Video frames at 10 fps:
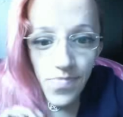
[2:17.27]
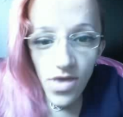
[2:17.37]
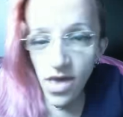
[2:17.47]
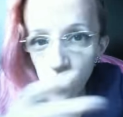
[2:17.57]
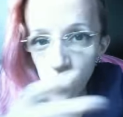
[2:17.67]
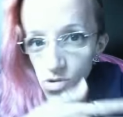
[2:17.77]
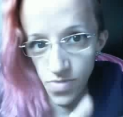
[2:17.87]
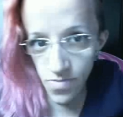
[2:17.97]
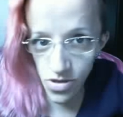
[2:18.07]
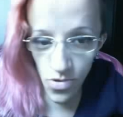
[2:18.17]
che è quello
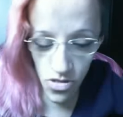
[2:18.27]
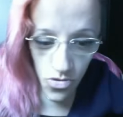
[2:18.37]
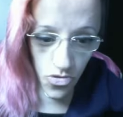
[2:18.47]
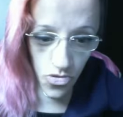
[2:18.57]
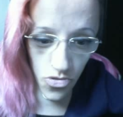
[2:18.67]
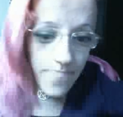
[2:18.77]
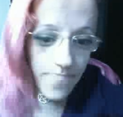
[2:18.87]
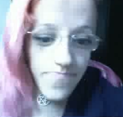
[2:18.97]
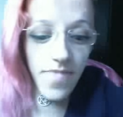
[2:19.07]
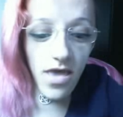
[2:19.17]
prima di questo insomma
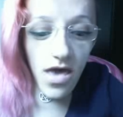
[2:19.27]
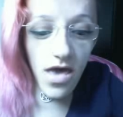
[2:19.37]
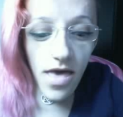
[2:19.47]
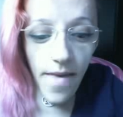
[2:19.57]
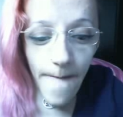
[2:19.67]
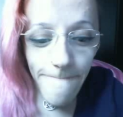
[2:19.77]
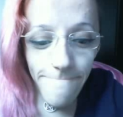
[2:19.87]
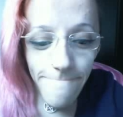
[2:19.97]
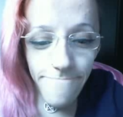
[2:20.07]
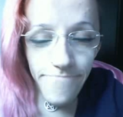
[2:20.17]

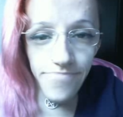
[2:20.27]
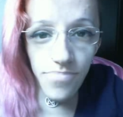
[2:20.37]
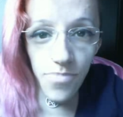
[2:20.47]
um,